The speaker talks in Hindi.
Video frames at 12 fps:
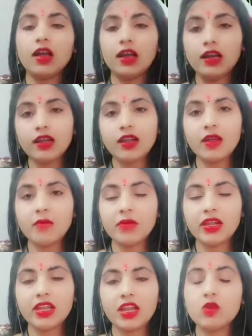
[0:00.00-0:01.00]
अगर हम
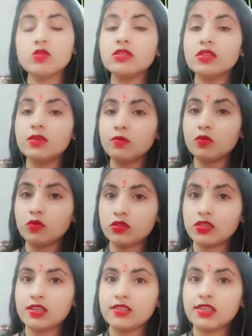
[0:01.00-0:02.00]
महिलाओं से
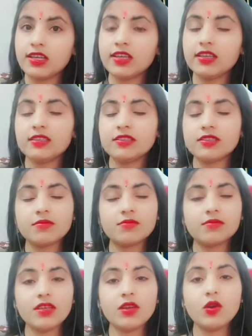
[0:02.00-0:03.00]
पूछा जाए कि
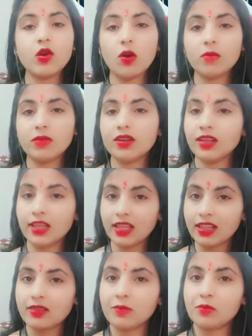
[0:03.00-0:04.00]
सबसे कॉमन
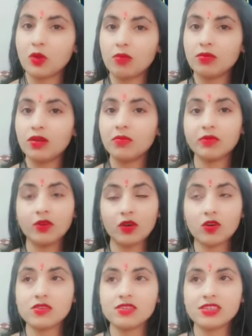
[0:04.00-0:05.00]
हेल्थ प्रॉब्लम
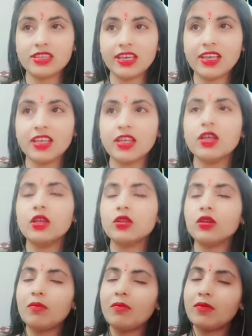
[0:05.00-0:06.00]
कौन सी है
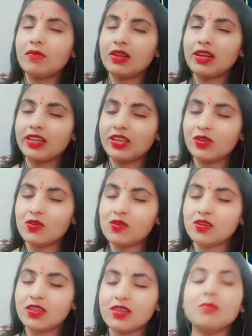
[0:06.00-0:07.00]
तो लड़कियों
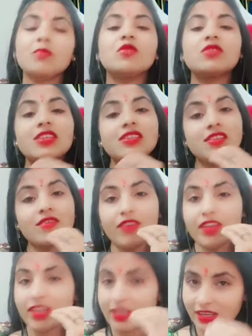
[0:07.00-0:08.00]
की मुंह से
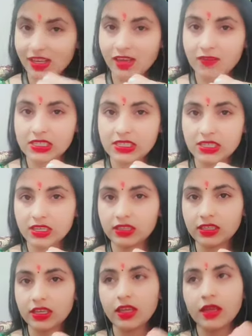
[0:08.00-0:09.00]
सिर्फ एक ही आवाज़
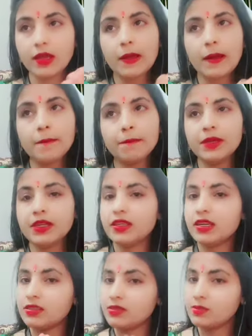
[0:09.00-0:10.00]
निकलती है
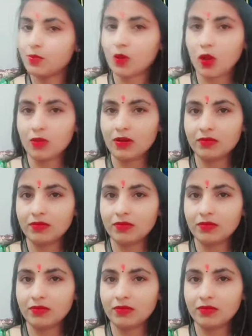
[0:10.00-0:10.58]
पीरियड्स प्रॉब्लम